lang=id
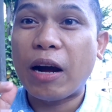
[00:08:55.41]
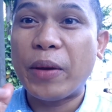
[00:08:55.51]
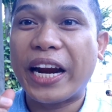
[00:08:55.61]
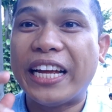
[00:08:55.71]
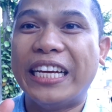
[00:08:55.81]

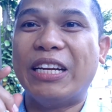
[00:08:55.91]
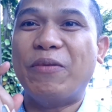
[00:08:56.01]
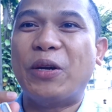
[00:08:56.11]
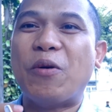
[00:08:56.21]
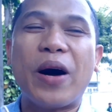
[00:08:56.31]
kameranya
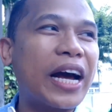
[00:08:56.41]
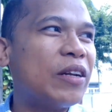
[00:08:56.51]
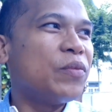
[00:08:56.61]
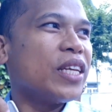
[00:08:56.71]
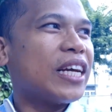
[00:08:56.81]
sambil gue makan
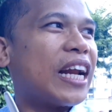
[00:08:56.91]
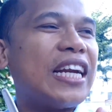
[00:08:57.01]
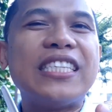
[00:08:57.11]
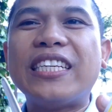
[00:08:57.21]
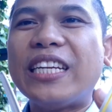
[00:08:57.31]

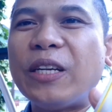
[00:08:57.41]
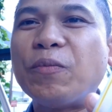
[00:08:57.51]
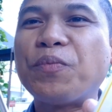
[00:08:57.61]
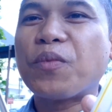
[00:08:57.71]
karena di sini